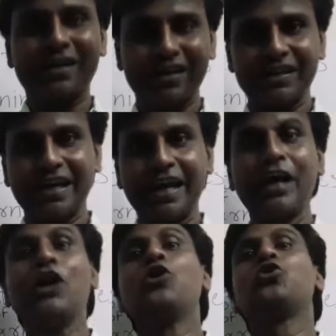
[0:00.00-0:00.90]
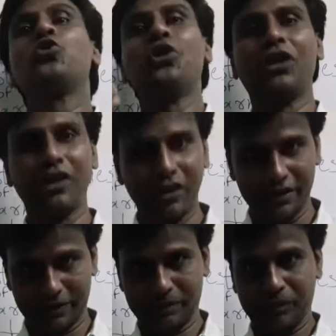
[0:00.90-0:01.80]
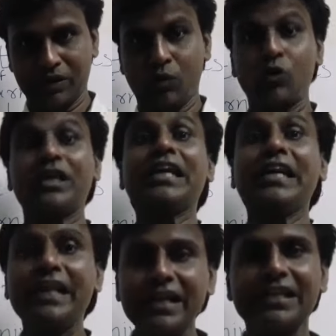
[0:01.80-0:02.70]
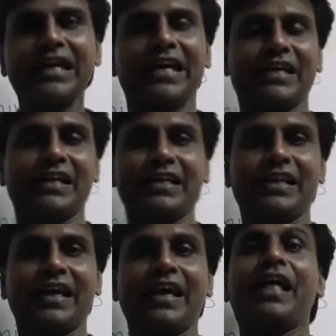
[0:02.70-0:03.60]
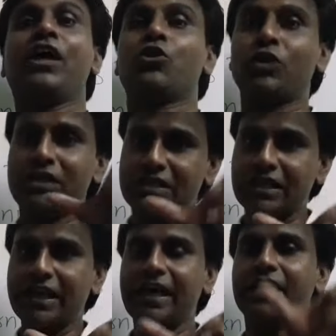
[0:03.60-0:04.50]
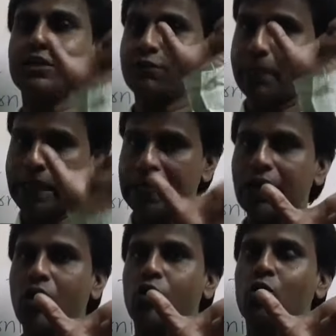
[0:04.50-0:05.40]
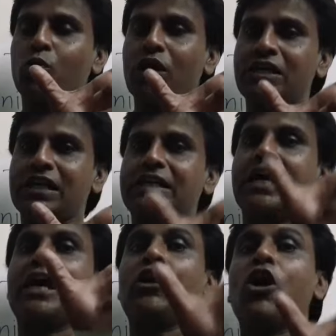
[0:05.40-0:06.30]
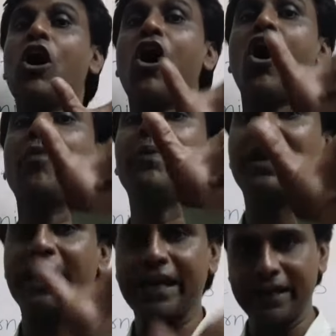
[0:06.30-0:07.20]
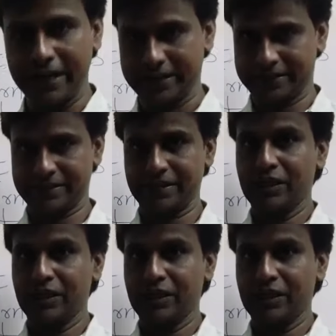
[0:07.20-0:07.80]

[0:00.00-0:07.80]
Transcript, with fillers: करते हैं टू लर्न उनकी नीड तैयार करते हैं तो इसीलिए इस पहले लॉ को बोला जाता है लॉ ऑफ रेडीनेस